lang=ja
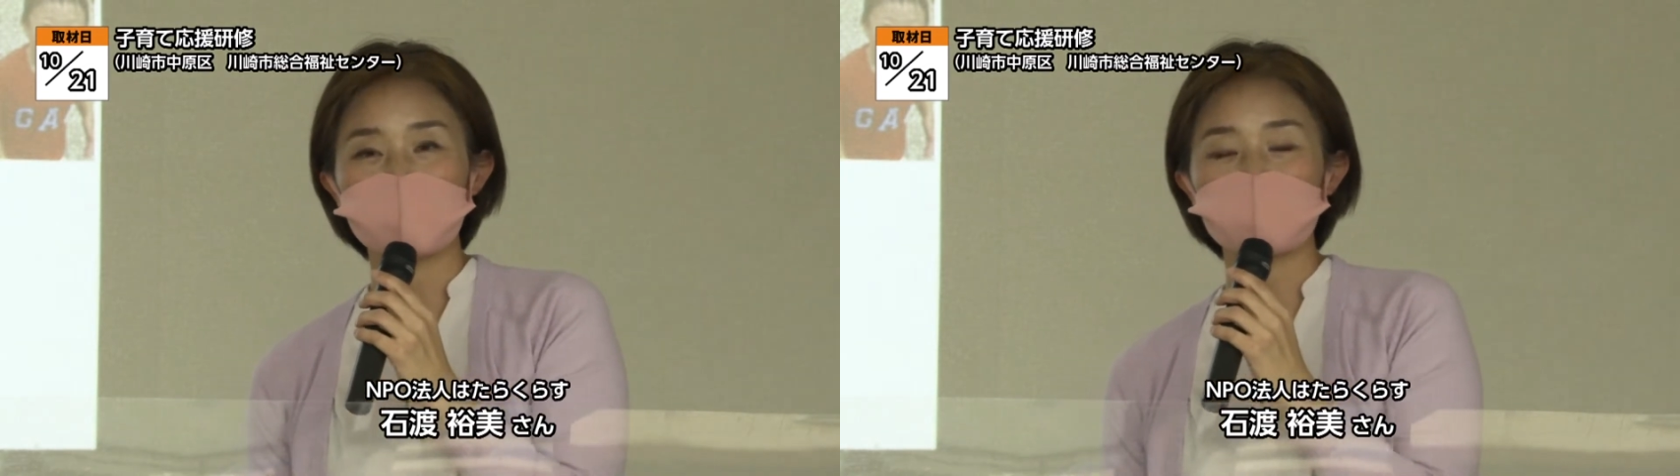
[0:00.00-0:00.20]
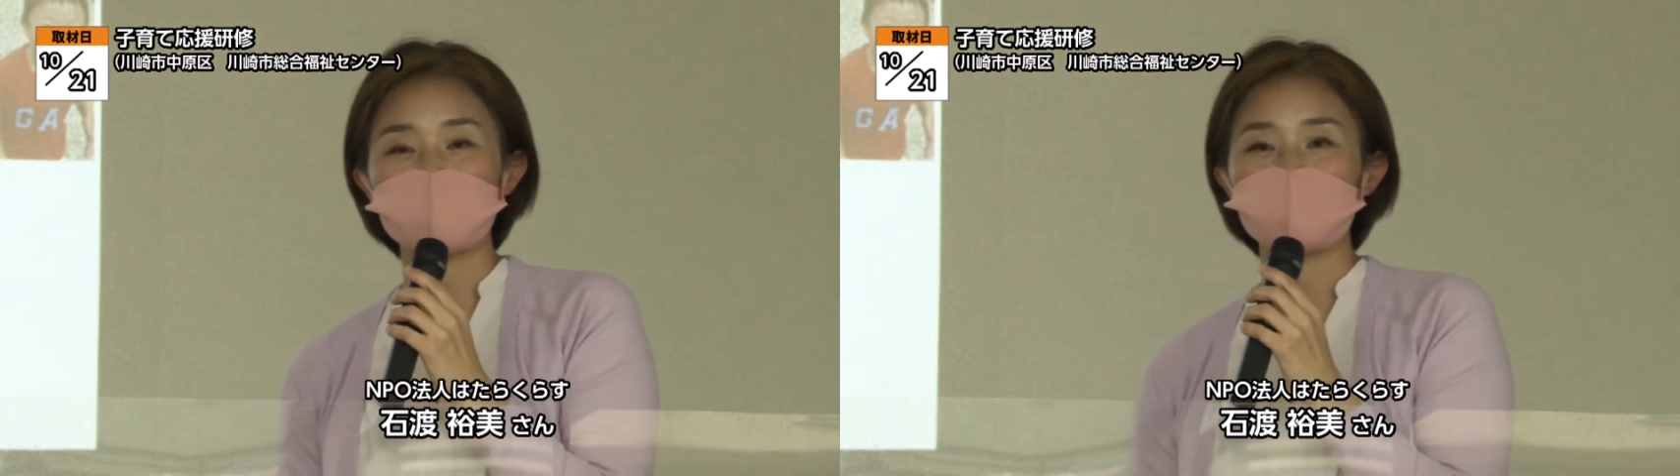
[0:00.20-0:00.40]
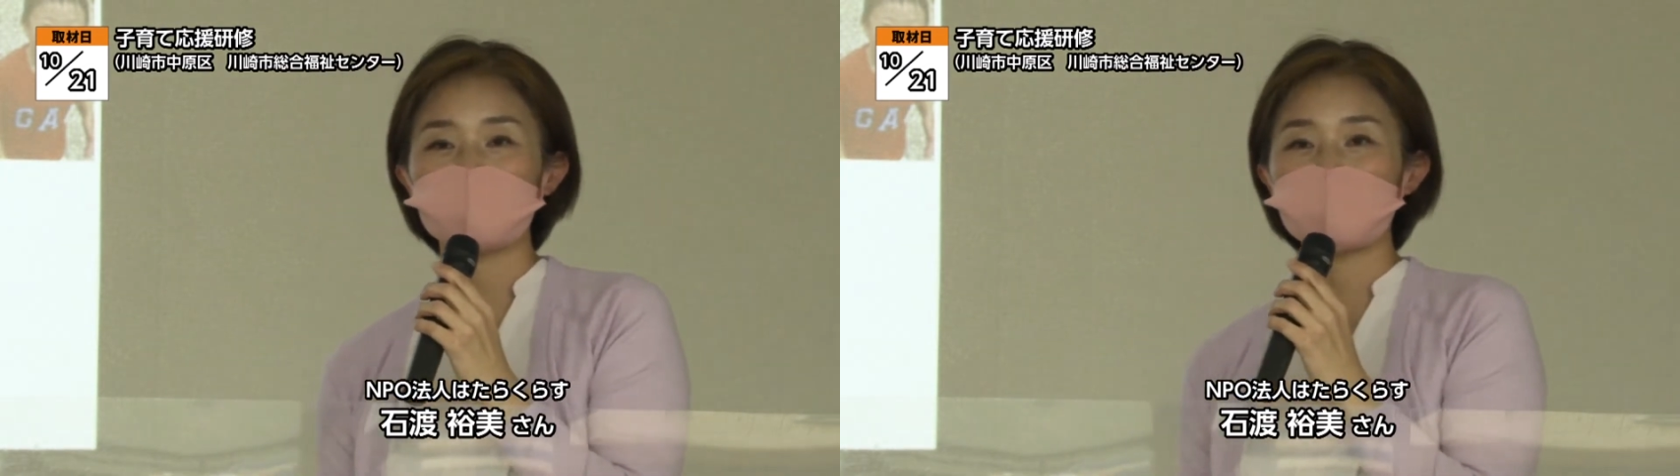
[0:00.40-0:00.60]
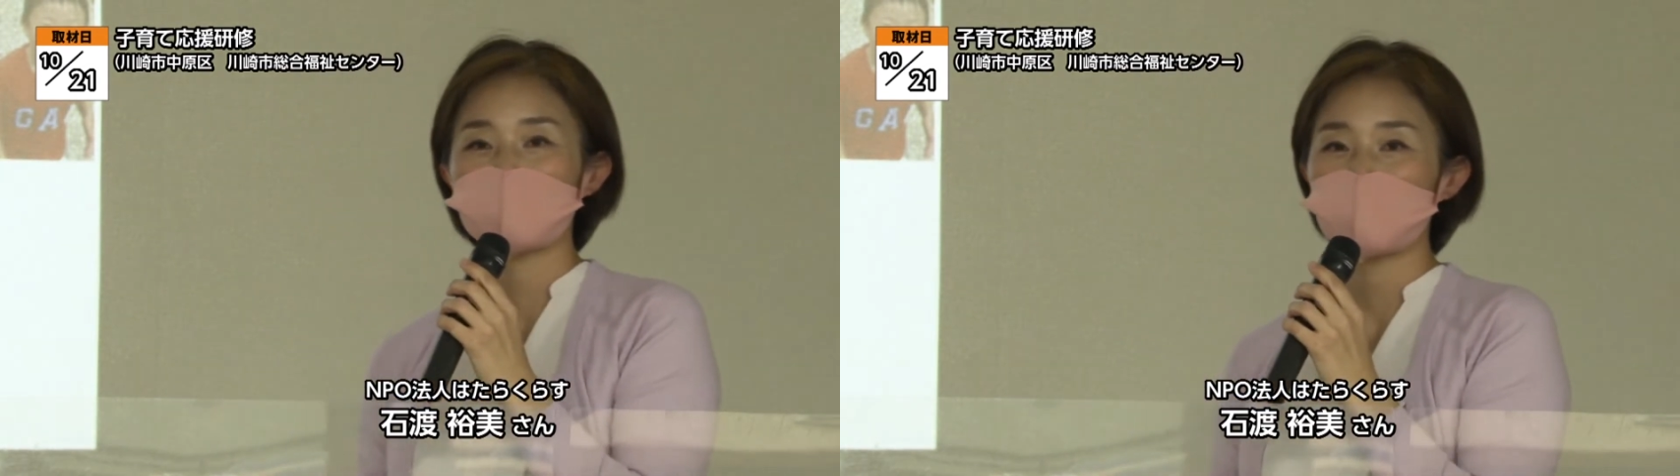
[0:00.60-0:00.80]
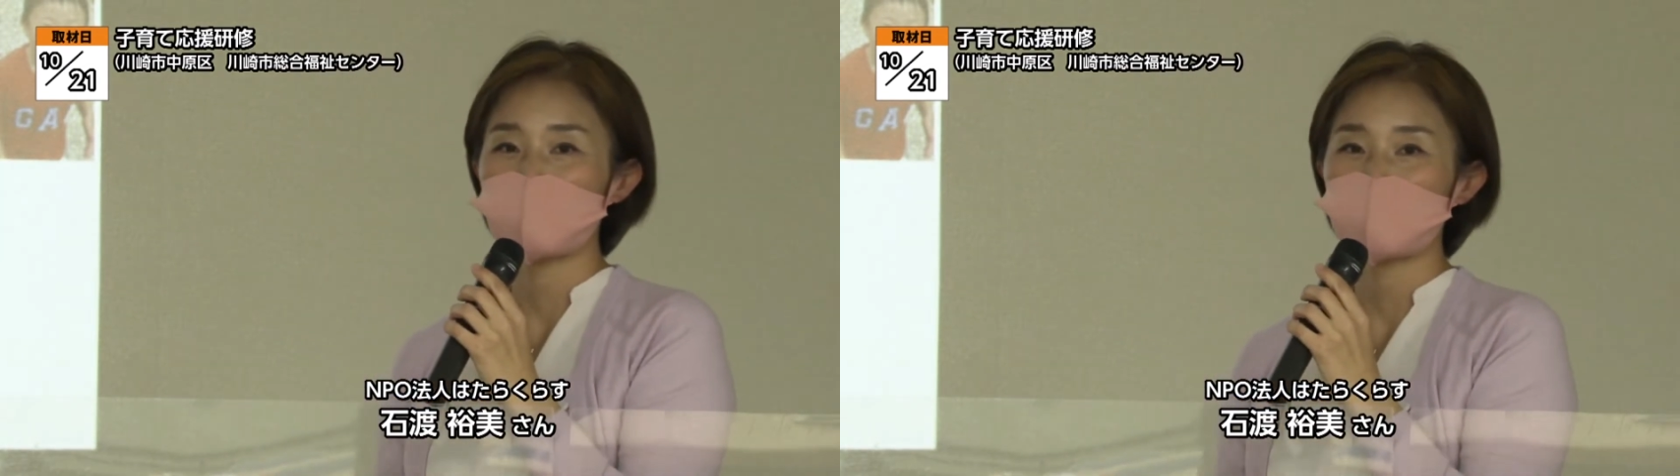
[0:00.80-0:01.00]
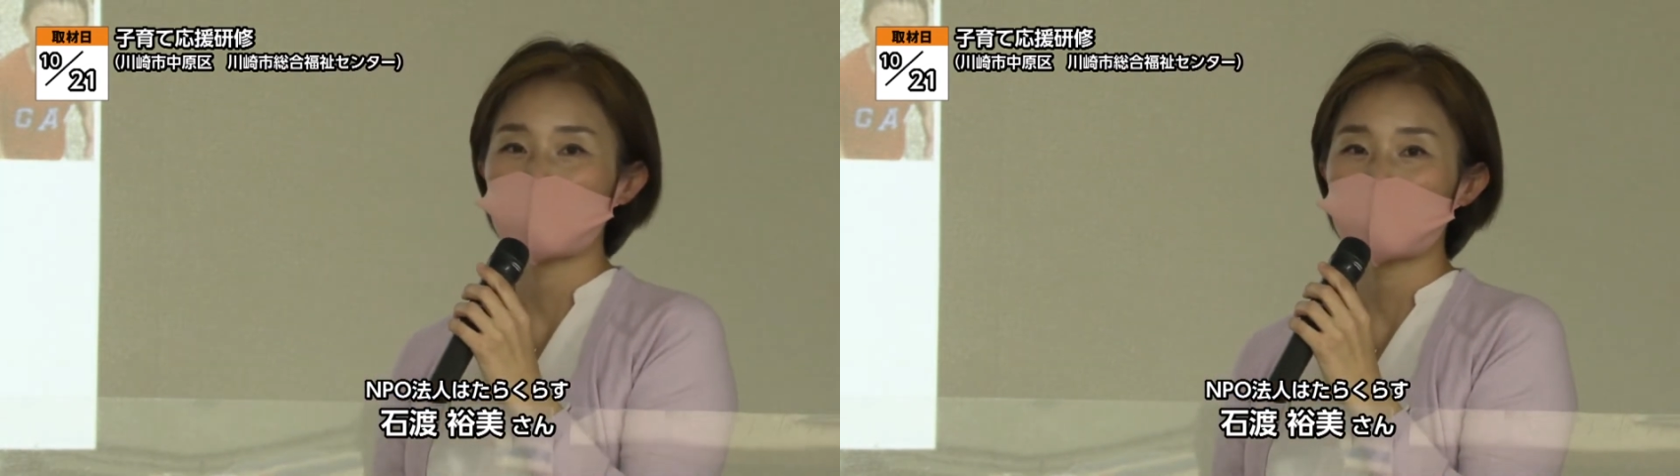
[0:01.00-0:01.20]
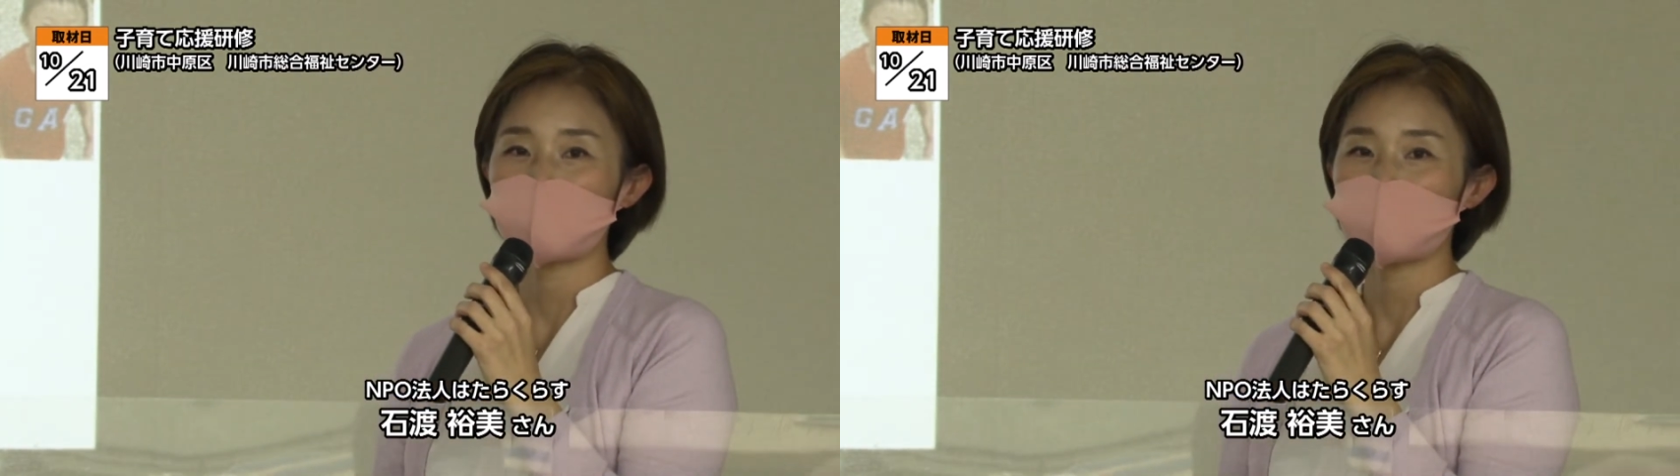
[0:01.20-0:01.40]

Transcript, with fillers: 活動で役に立